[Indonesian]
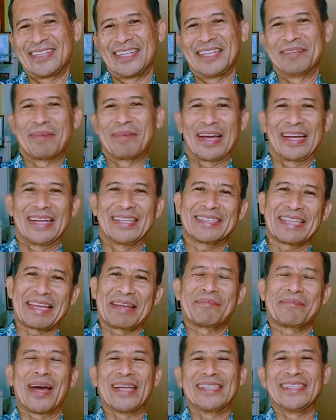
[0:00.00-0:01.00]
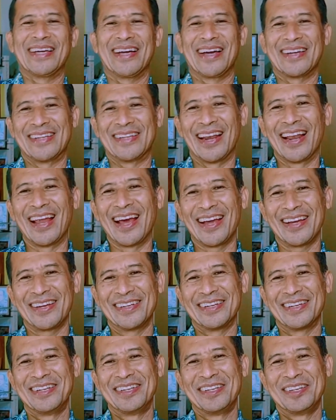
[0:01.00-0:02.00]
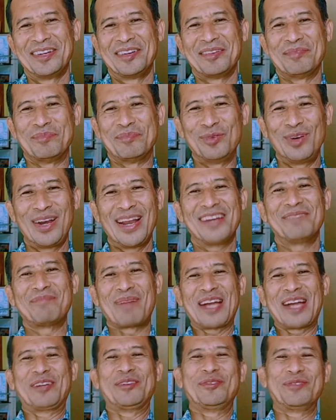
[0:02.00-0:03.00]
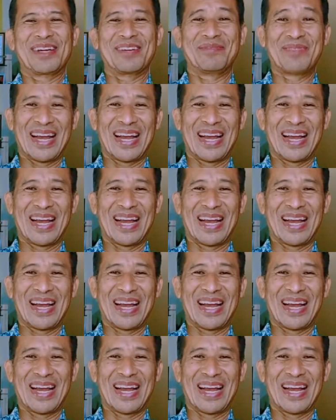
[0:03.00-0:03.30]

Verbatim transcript: Jadi emang ini temanya adalah bulan madu ke